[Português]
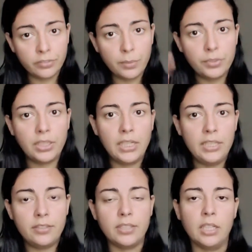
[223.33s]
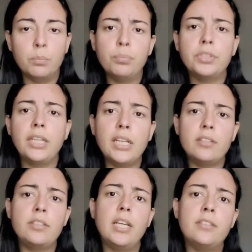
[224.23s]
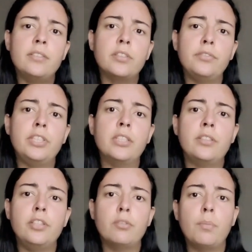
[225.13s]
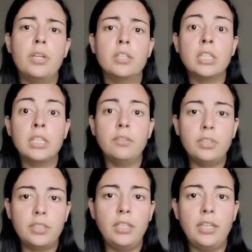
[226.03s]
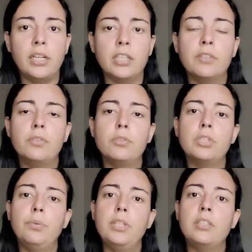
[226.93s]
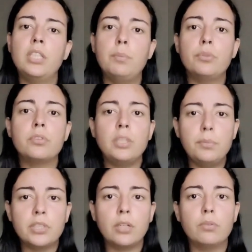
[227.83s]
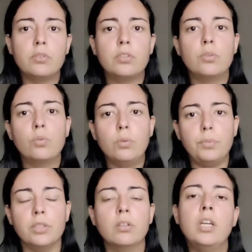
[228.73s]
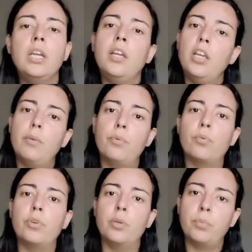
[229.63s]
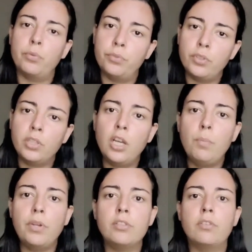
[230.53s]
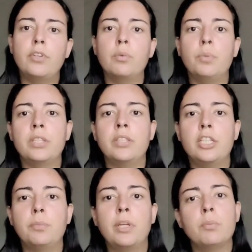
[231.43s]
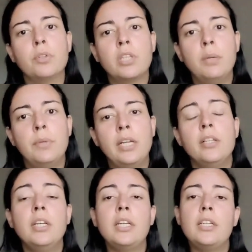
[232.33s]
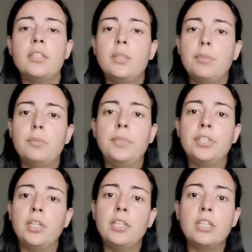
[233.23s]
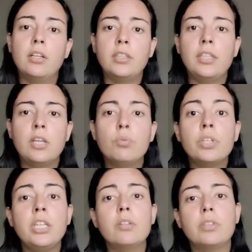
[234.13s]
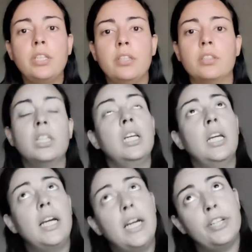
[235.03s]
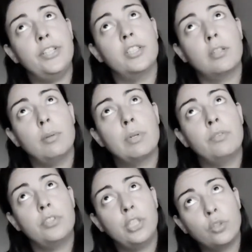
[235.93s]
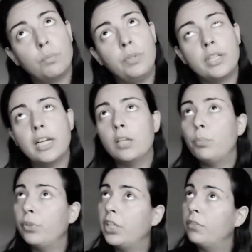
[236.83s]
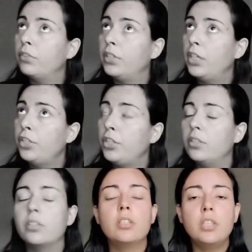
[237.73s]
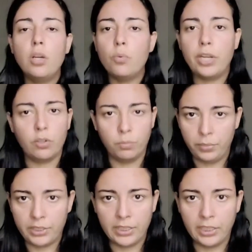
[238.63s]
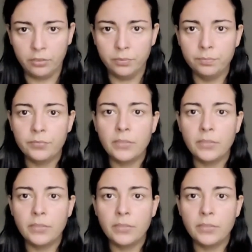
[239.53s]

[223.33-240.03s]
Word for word: Vamos analisar. Por que, que as IAs estão vindo assim de uma maneira tão acelerada? Eu vou usar um exemplo simples que aconteceu comigo. Eu procurei um profissional para resolver algumas artes para o meu trabalho e simplesmente ele não atendeu o que eu quis. Ah, Jéssica, mas para você é complicado porque você é artista. Não é complicado.